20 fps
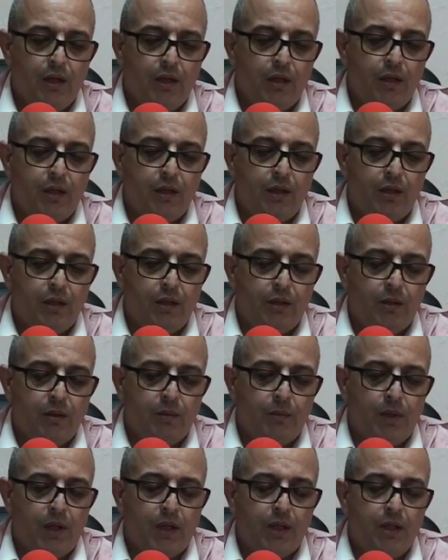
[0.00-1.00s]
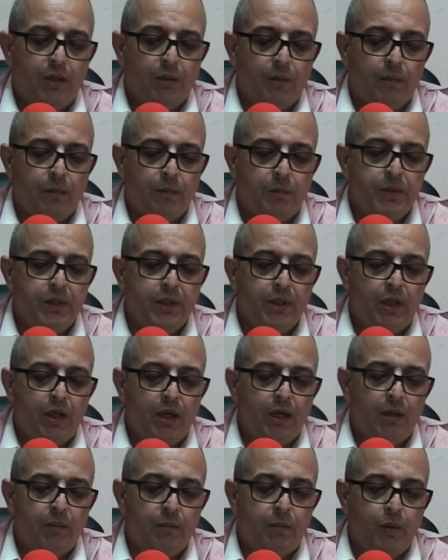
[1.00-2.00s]

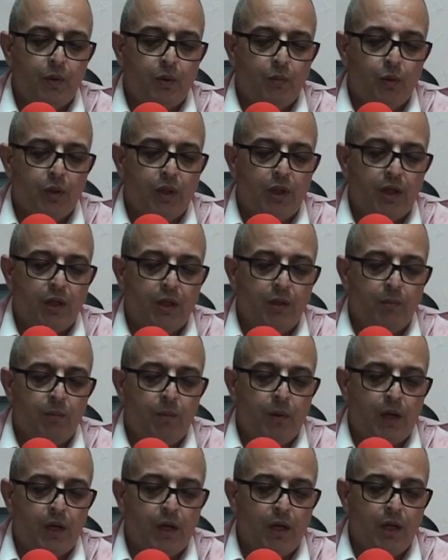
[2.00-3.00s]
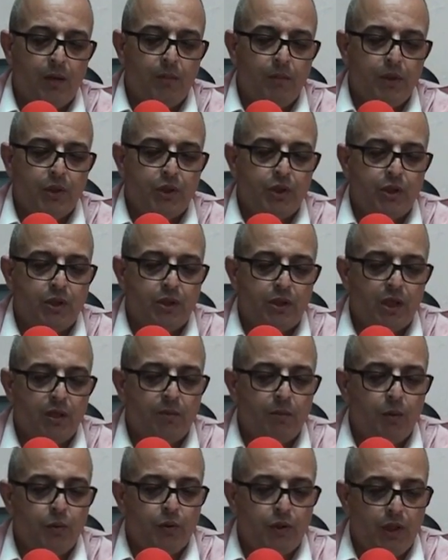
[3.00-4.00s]
بديناها بوضع البرنامج
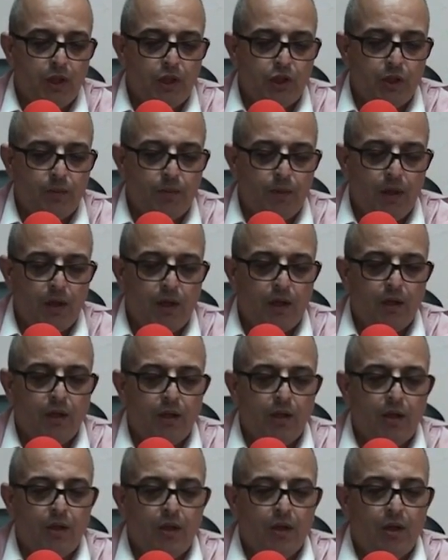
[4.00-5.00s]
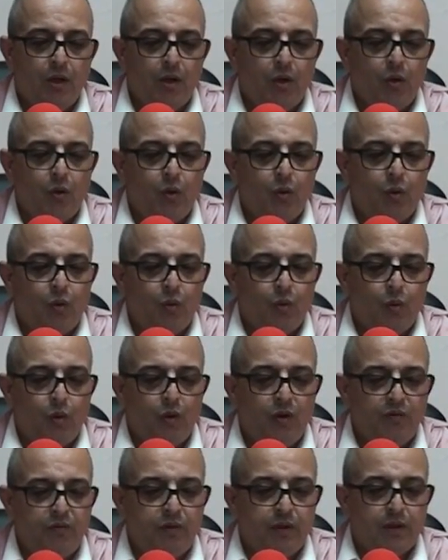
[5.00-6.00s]
التنموي ديال الجماعه
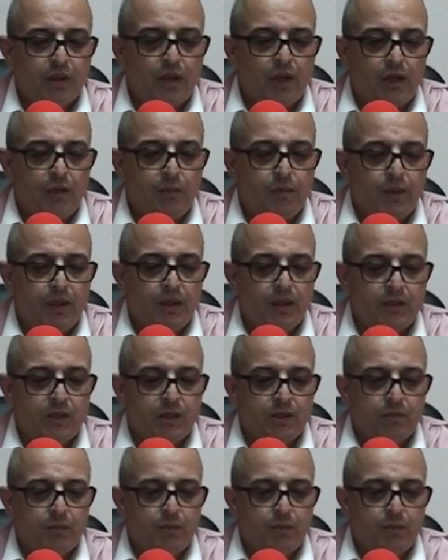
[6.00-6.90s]
واللي فيه تقريبا ازيد